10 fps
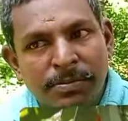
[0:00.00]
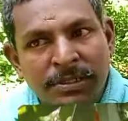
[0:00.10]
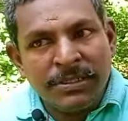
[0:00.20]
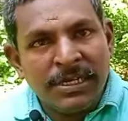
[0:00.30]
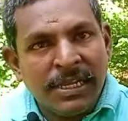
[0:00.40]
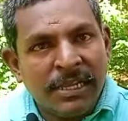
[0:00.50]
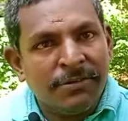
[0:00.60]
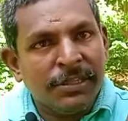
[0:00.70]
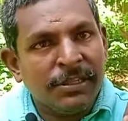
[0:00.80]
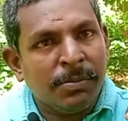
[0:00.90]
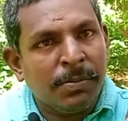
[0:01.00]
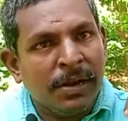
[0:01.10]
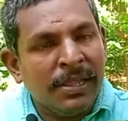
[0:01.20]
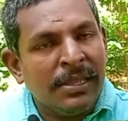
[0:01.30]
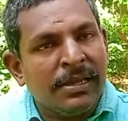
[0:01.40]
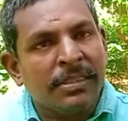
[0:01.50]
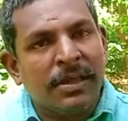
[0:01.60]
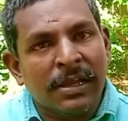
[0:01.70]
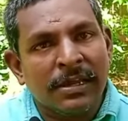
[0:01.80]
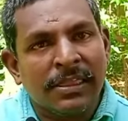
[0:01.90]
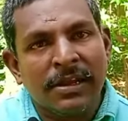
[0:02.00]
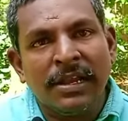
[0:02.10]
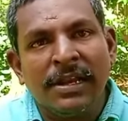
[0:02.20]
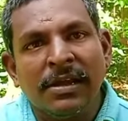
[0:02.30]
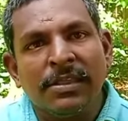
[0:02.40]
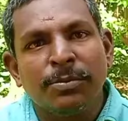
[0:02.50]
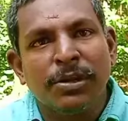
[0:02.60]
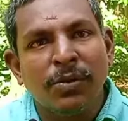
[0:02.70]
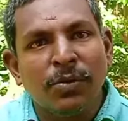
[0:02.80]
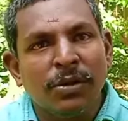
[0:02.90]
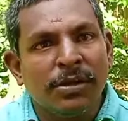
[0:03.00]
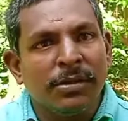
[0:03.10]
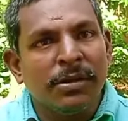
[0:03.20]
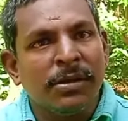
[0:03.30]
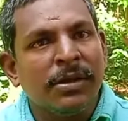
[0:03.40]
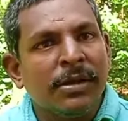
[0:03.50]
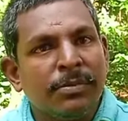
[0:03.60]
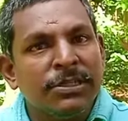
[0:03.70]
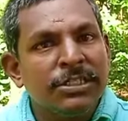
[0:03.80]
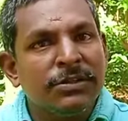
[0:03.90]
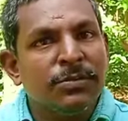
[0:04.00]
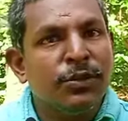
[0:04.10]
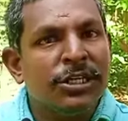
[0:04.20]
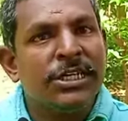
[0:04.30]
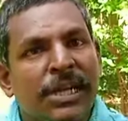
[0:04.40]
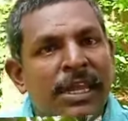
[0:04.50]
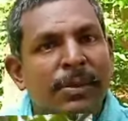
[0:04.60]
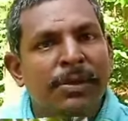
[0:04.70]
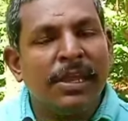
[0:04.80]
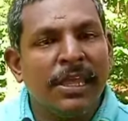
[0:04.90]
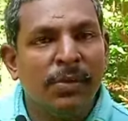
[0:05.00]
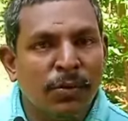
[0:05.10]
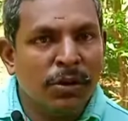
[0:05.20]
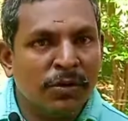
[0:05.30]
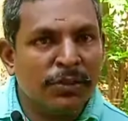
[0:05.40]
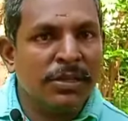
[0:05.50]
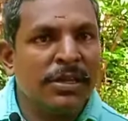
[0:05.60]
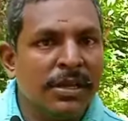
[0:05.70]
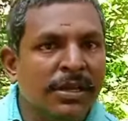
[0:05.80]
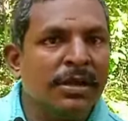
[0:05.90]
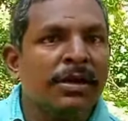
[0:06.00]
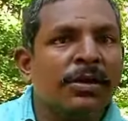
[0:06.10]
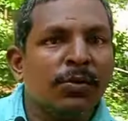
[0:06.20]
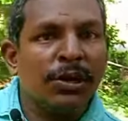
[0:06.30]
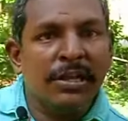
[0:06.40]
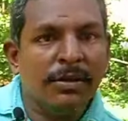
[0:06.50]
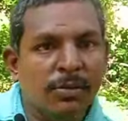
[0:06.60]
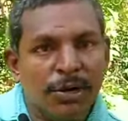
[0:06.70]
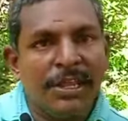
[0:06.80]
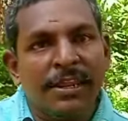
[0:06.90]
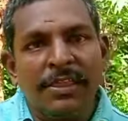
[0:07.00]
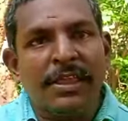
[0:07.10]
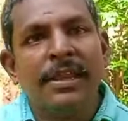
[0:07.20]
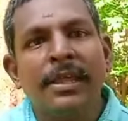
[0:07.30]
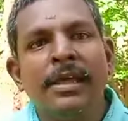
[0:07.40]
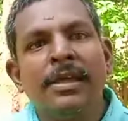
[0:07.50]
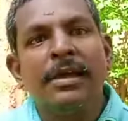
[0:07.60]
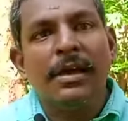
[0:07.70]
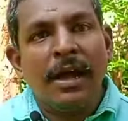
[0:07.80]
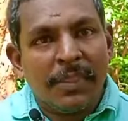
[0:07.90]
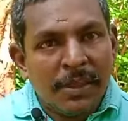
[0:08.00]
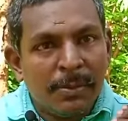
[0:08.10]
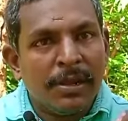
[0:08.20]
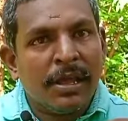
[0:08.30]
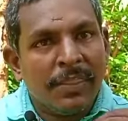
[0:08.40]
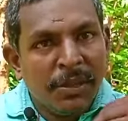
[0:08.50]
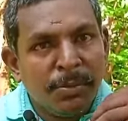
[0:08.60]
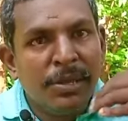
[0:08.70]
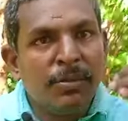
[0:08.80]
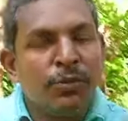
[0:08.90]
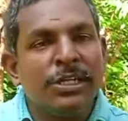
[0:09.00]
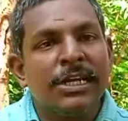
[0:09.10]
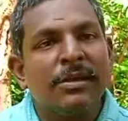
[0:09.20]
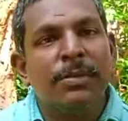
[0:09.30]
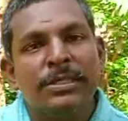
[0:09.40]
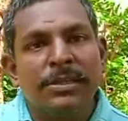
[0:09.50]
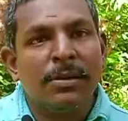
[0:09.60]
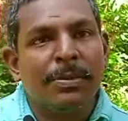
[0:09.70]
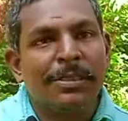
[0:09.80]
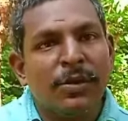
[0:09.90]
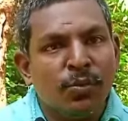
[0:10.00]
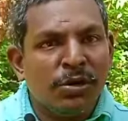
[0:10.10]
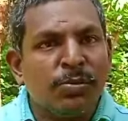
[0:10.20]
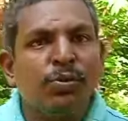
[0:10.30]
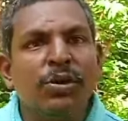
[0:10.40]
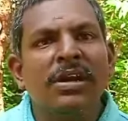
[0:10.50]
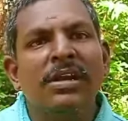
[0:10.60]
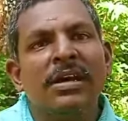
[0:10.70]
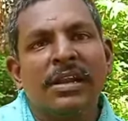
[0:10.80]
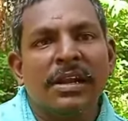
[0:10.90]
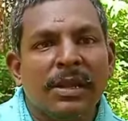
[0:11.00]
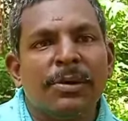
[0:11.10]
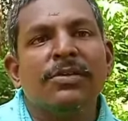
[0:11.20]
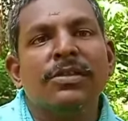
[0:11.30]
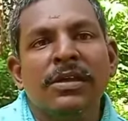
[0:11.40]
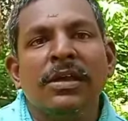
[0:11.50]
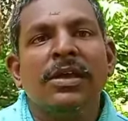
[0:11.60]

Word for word: பிஞ்சிலேயே வந்து இந்த பல ஈக்கள் தாக்கிறதுனால என்ன ஆகுது அப்படின்னா உங்களுக்கு பிஞ்சு வந்து முதிர்ச்சி அடையாமலேயே உங்களுக்கு வந்து கொட்டி இருக்கு கீழே அதே மாதிரி அதையும் மீறி முதிர்ச்சி அடையும் பட்சத்தில் பார்த்தோன்னா உள்ள புழுக்கள் இருக்கிறனால நம்ம அதை வந்து